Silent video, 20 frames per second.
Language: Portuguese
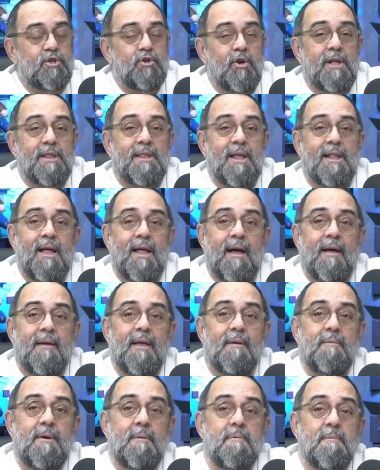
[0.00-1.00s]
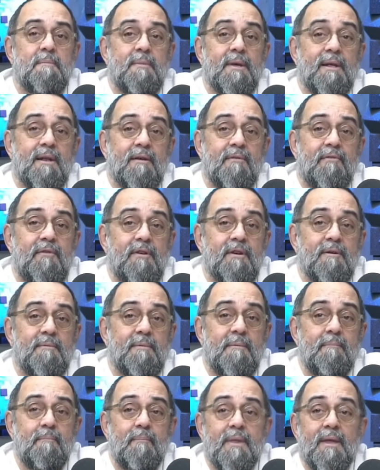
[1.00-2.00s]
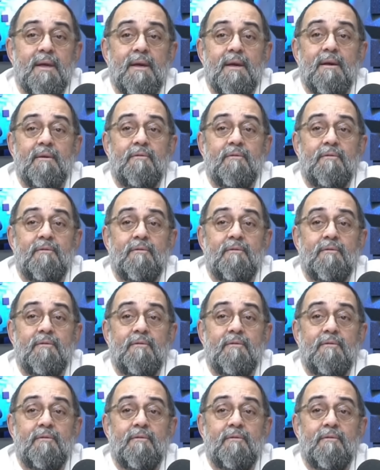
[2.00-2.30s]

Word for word: PJ lá, e a minha primeira firma